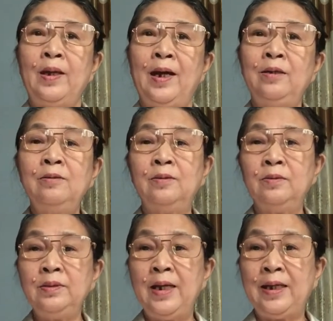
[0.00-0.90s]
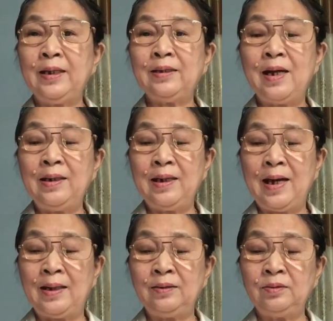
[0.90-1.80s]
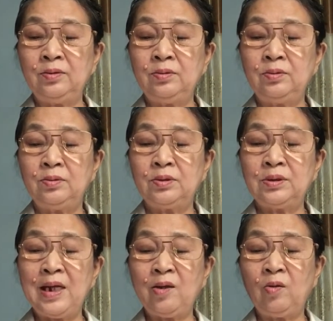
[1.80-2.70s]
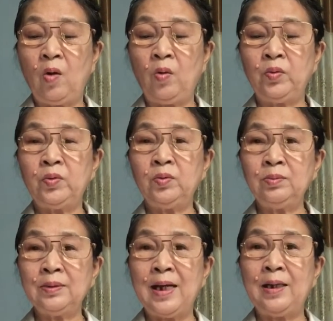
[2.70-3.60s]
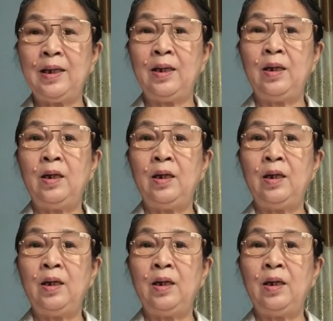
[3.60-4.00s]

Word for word: ảnh hưởng về cái tai nạn xe cộ cho chúng ta nè